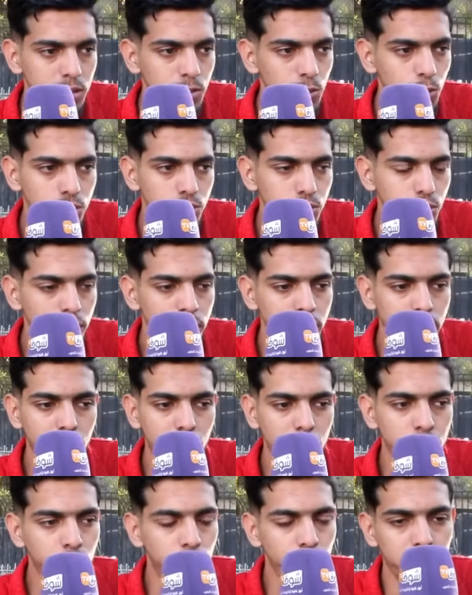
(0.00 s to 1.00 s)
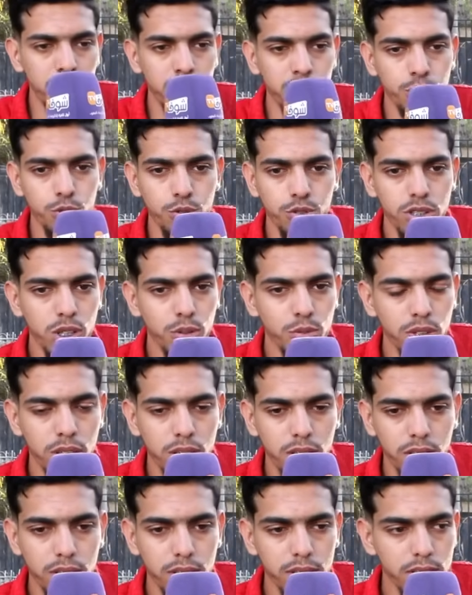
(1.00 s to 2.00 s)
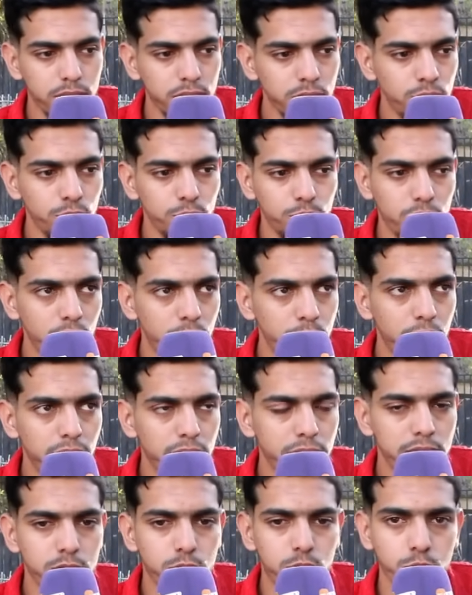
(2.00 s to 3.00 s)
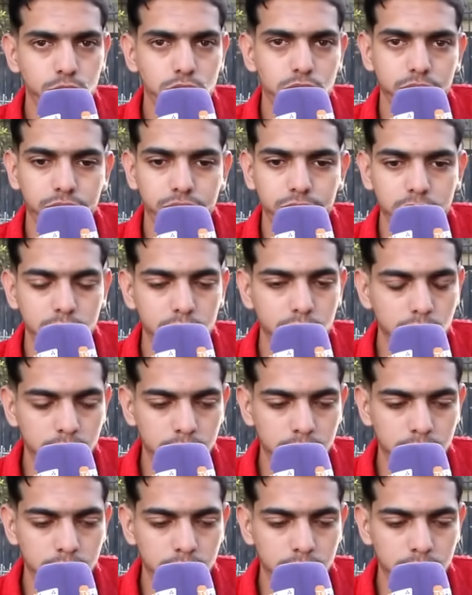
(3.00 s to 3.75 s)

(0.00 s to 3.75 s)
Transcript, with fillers: توصفوا يعني كلمه ولا جوجه ولا جمله ما عليش توصف هذا